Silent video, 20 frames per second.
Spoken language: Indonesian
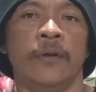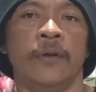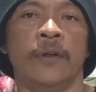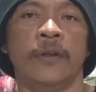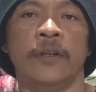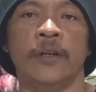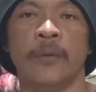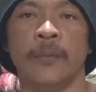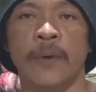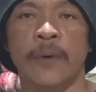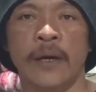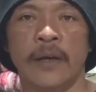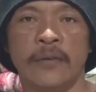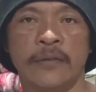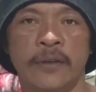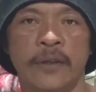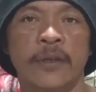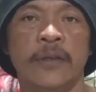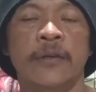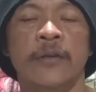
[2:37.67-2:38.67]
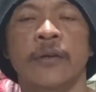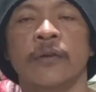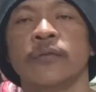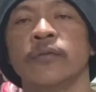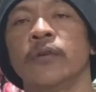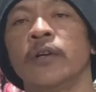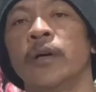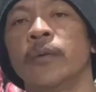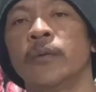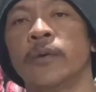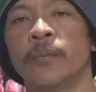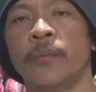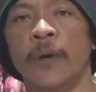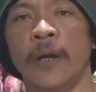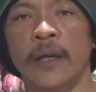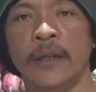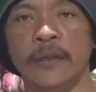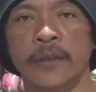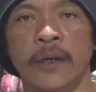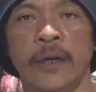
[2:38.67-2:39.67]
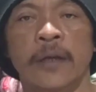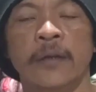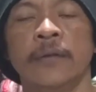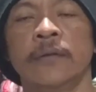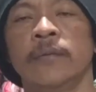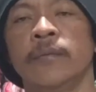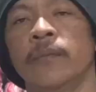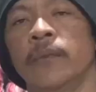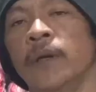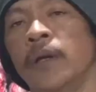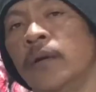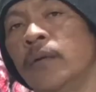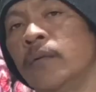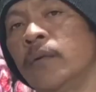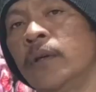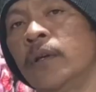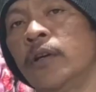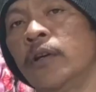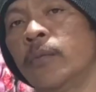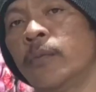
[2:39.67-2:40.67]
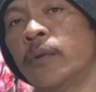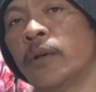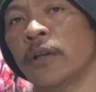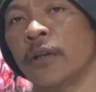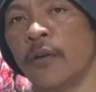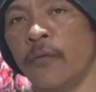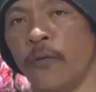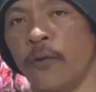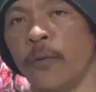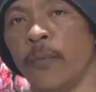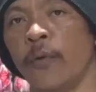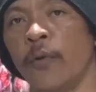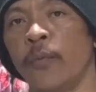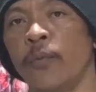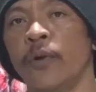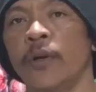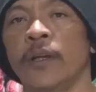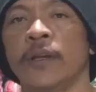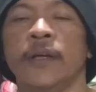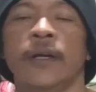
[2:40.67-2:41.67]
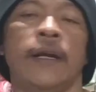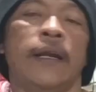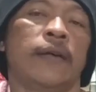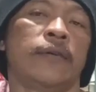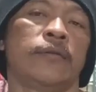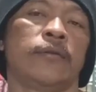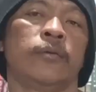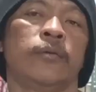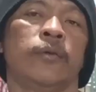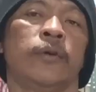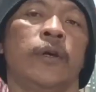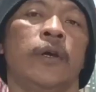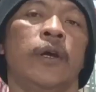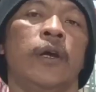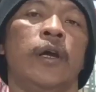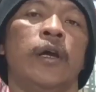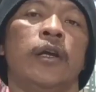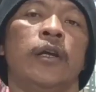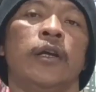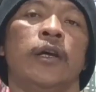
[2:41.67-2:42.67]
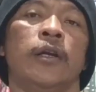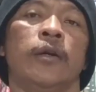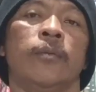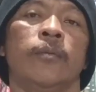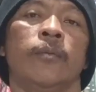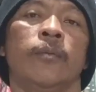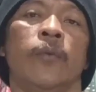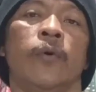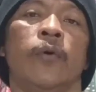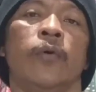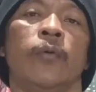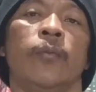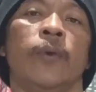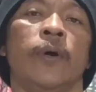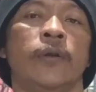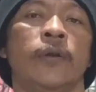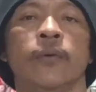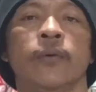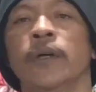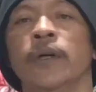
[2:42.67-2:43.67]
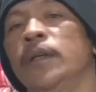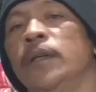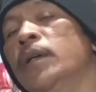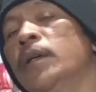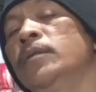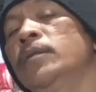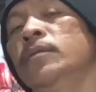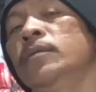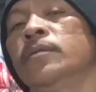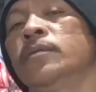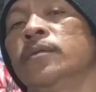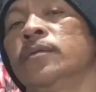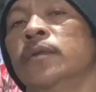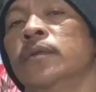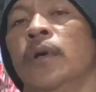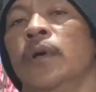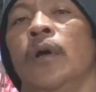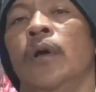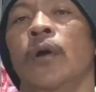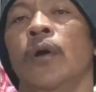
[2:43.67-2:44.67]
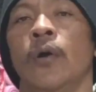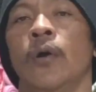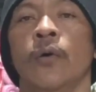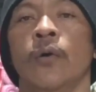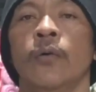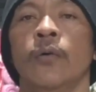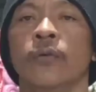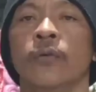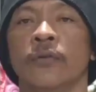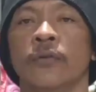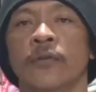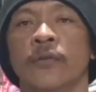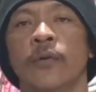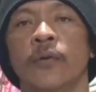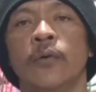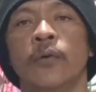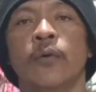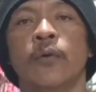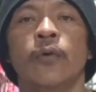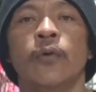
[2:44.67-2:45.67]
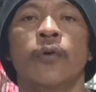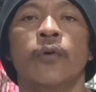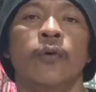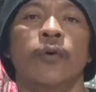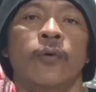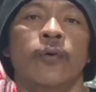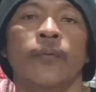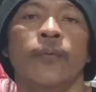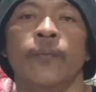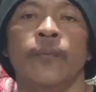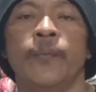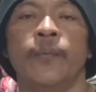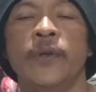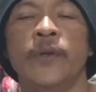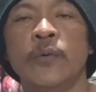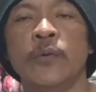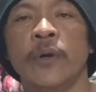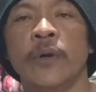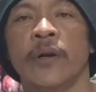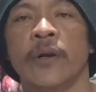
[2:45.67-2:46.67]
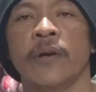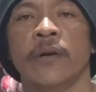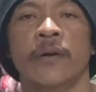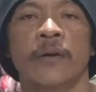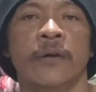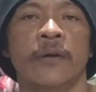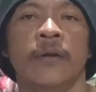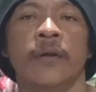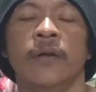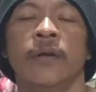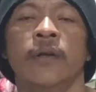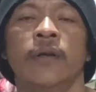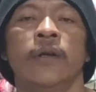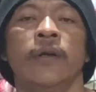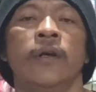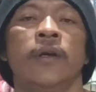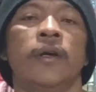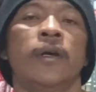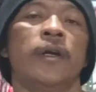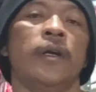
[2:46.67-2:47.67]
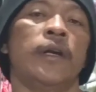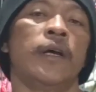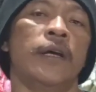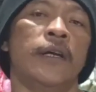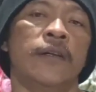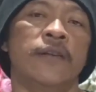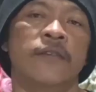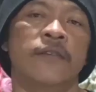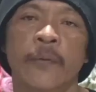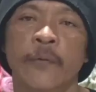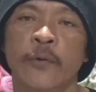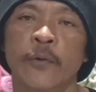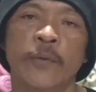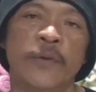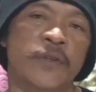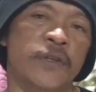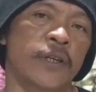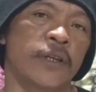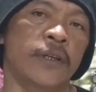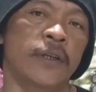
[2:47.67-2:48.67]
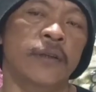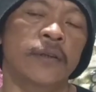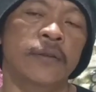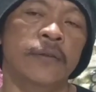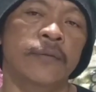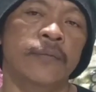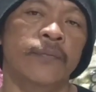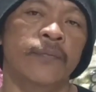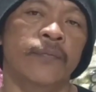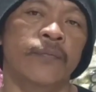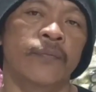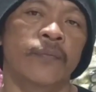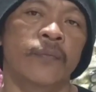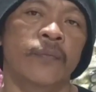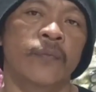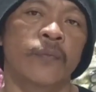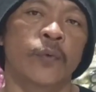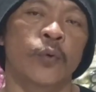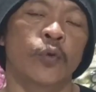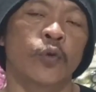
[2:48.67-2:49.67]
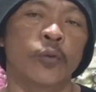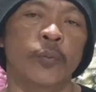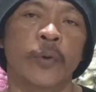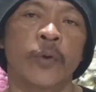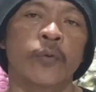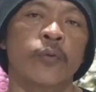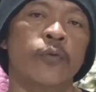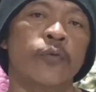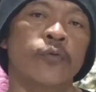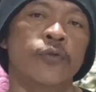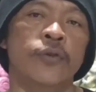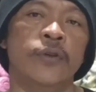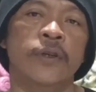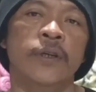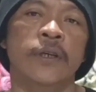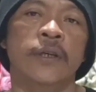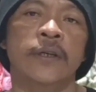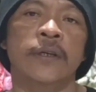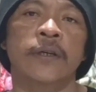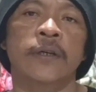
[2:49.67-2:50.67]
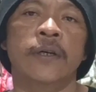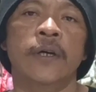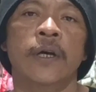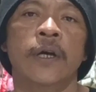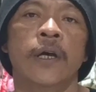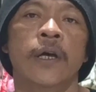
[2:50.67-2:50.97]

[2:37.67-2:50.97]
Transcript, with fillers: dan terima kasih yang sudah berbelanja melalui nomor telepon maupun datang langsung dan mohon bantuannya untuk seluruh viewer dari Mas Channel untuk berkunjung ke